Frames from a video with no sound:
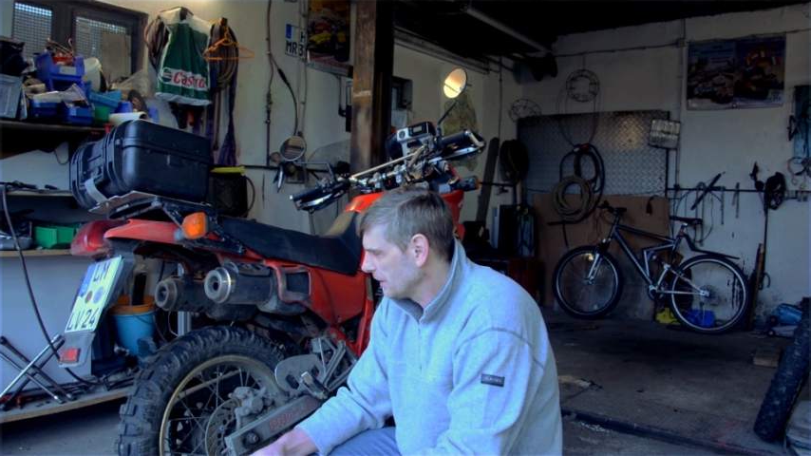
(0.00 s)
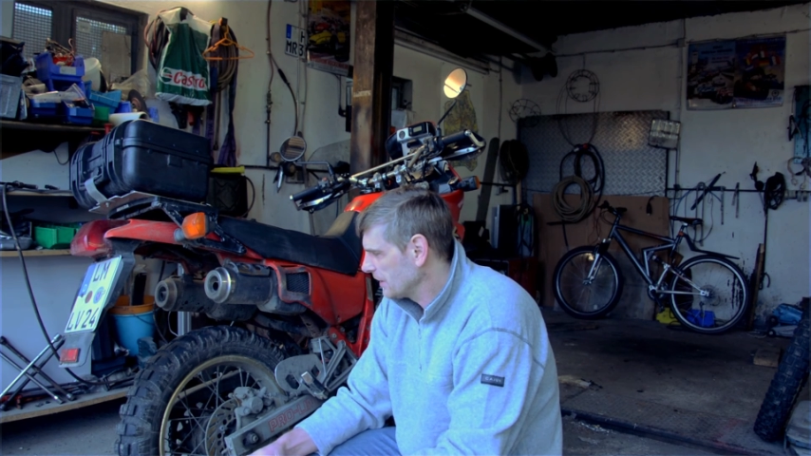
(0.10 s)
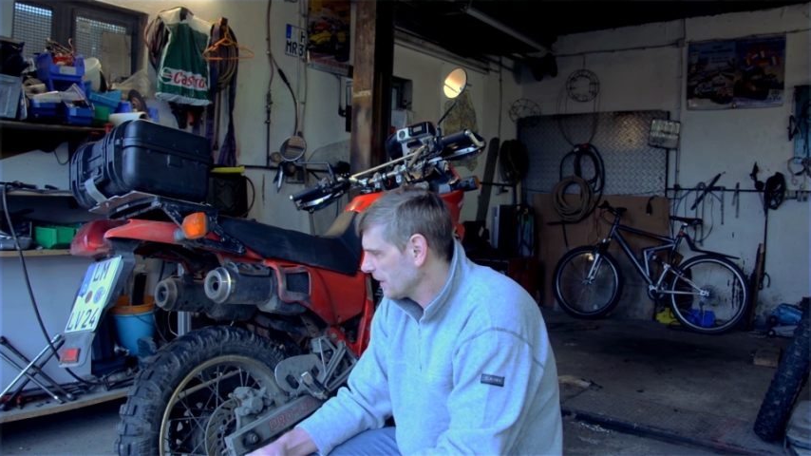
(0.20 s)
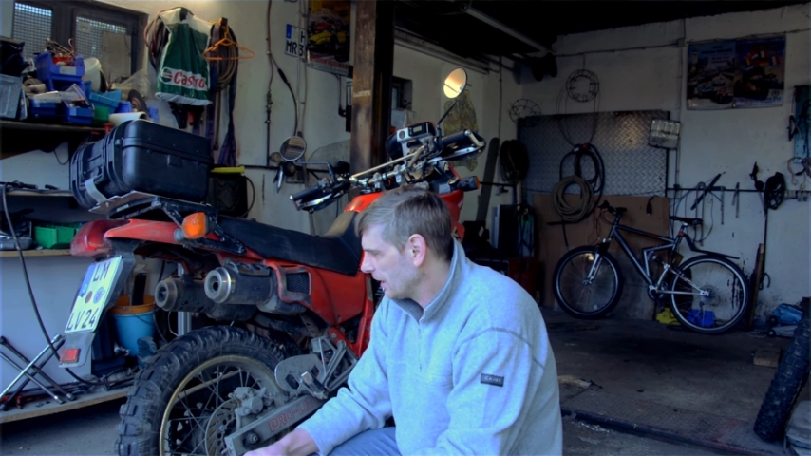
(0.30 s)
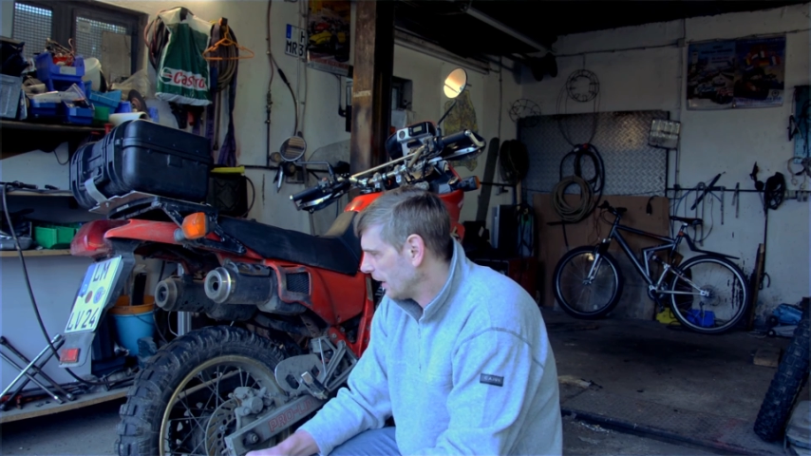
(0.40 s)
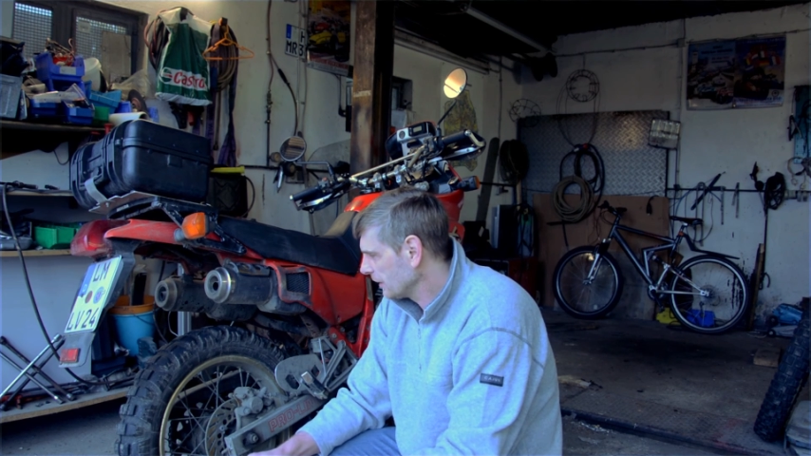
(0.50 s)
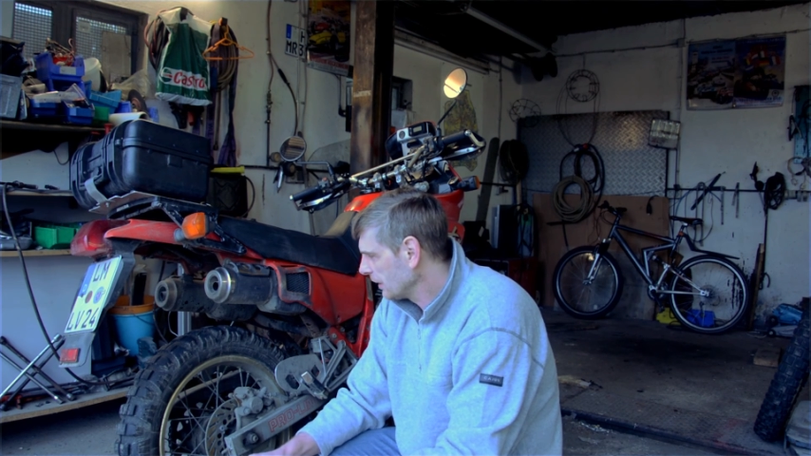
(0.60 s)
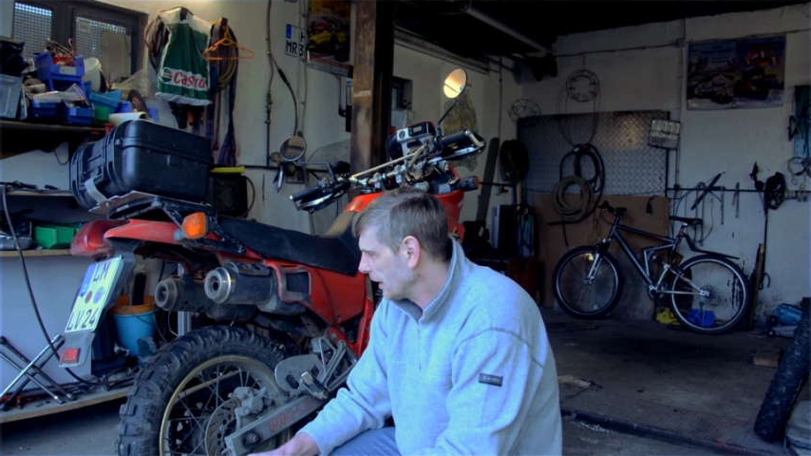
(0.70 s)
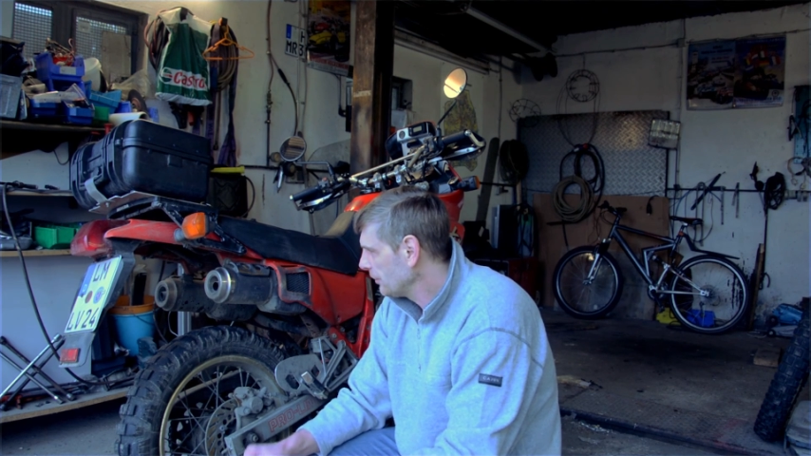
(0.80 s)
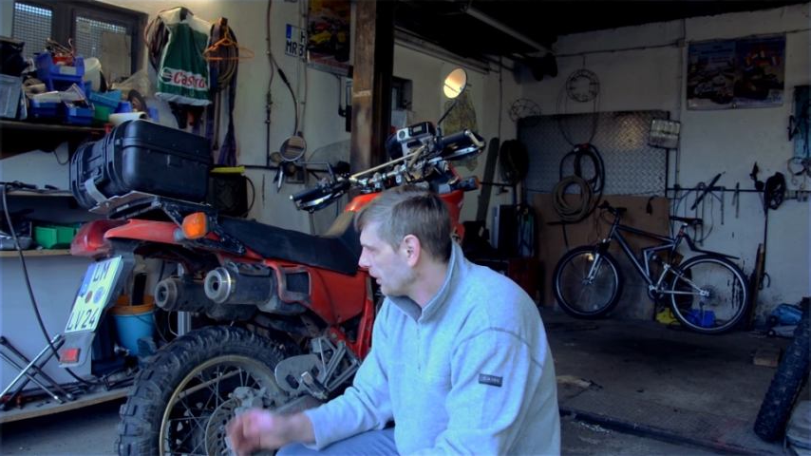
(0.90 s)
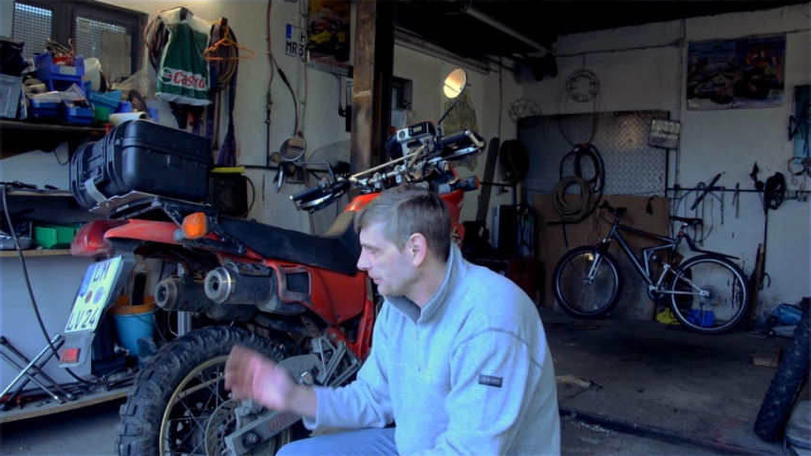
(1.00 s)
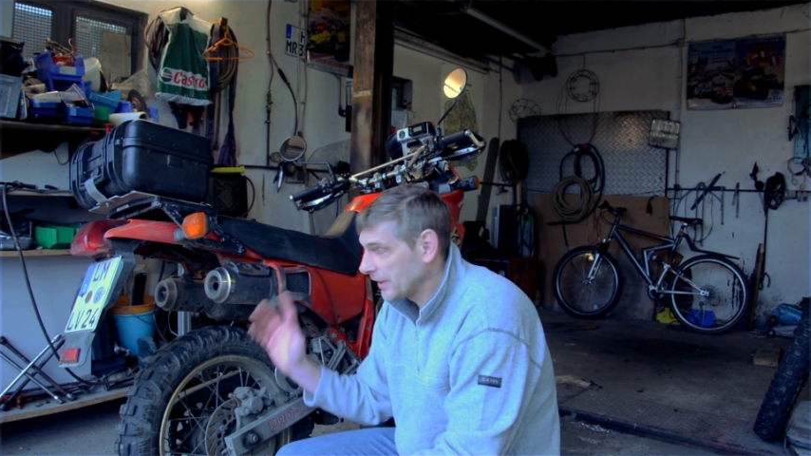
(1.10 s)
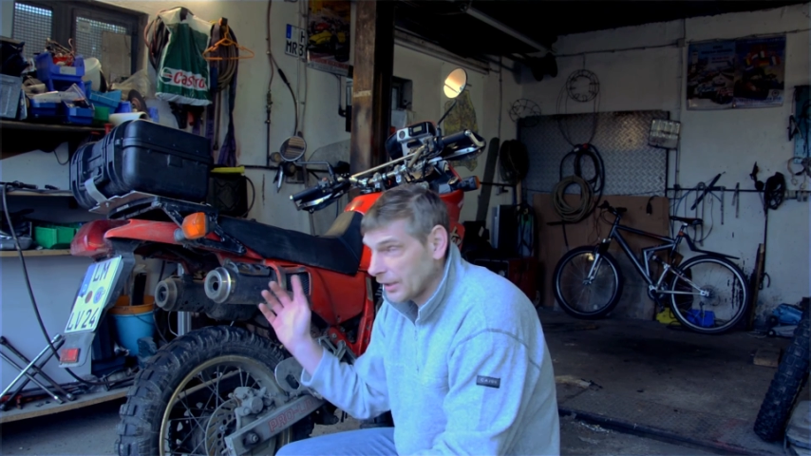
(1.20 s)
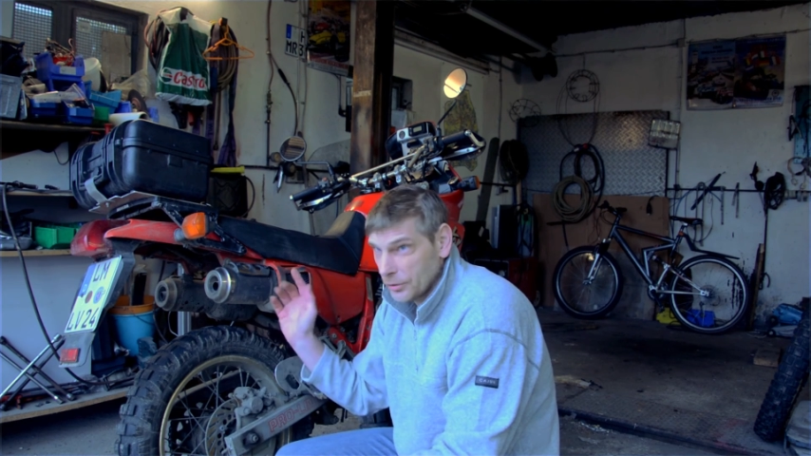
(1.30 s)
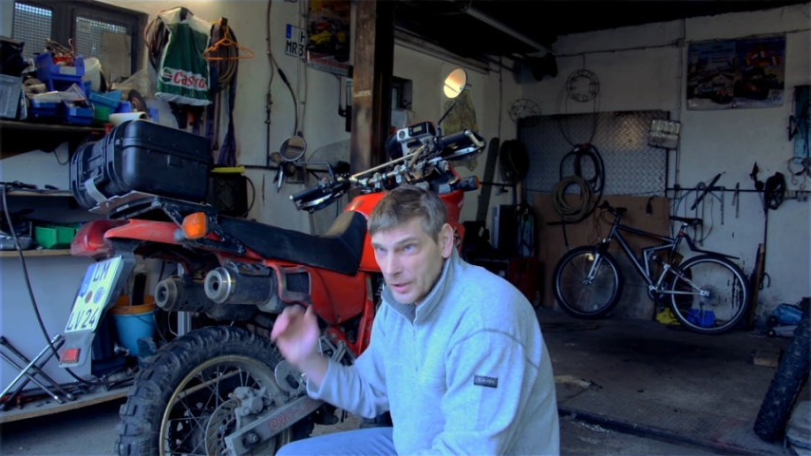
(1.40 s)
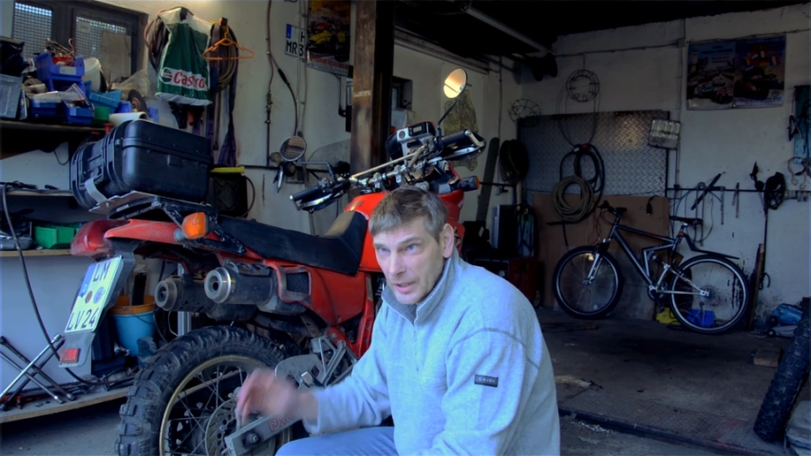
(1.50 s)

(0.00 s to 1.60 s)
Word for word: ist ja angegeben auf der Honda